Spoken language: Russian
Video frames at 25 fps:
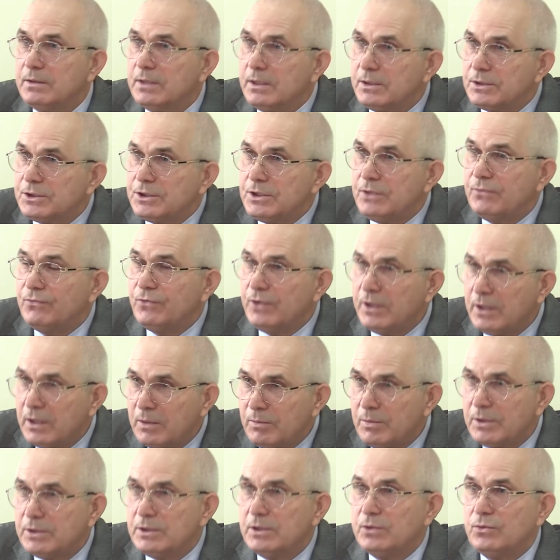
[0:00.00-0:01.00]
должны
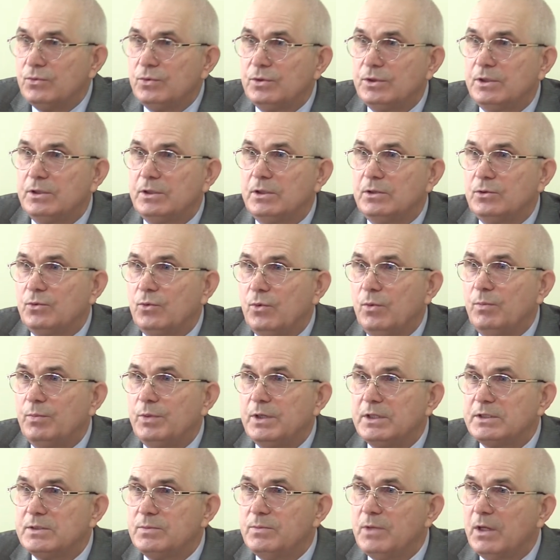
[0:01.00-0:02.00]
выработать вот этот
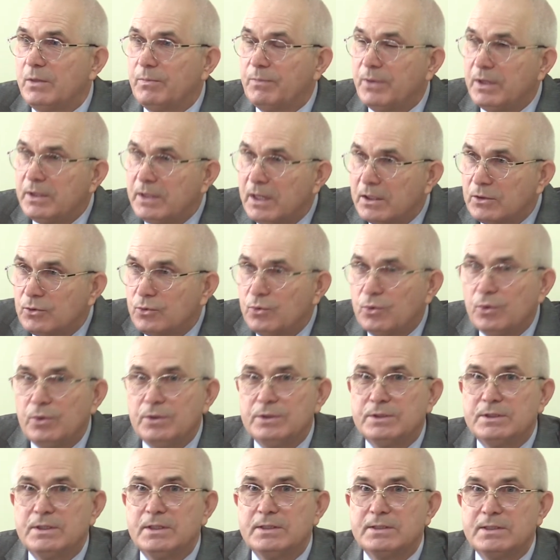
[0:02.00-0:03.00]
комплекс мер,
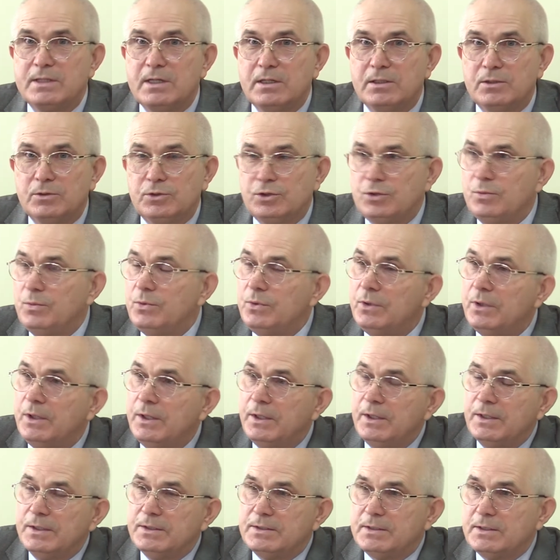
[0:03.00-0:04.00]
подготовиться к следующему
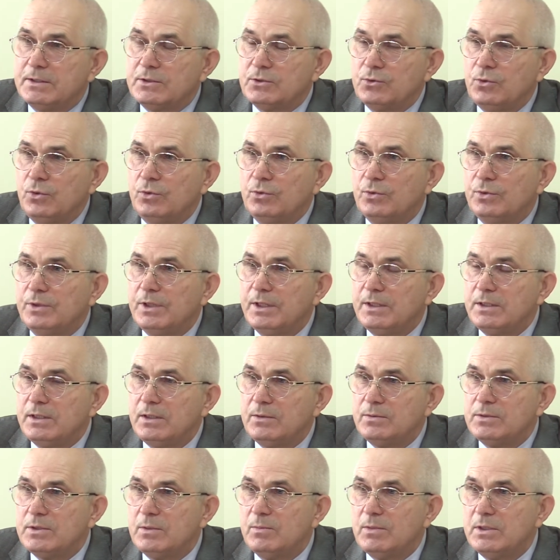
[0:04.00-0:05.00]
сезону,
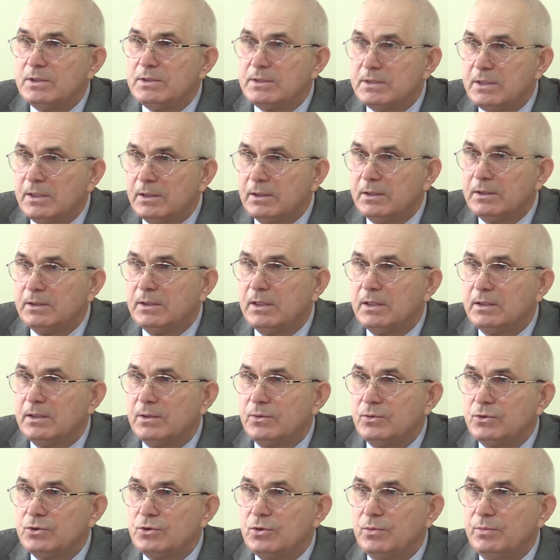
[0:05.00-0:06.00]
найти в себе силы для
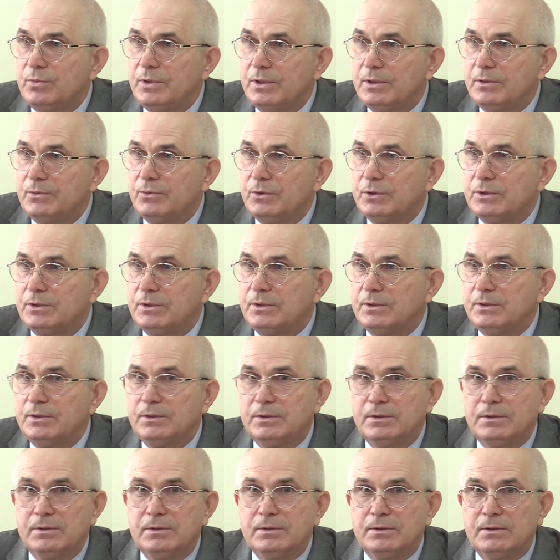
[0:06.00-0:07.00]
того, чтобы вот
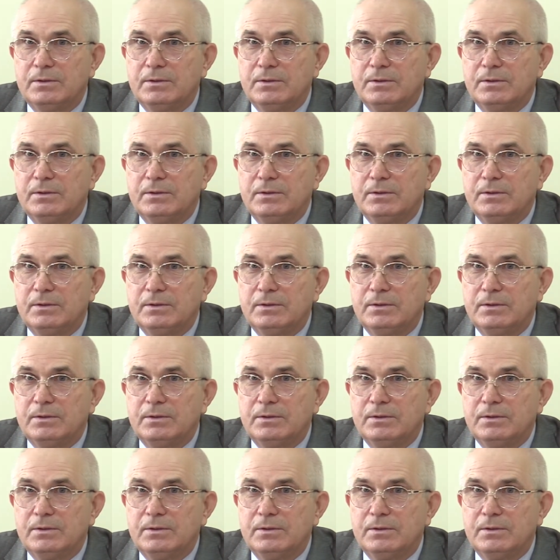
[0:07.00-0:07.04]
э,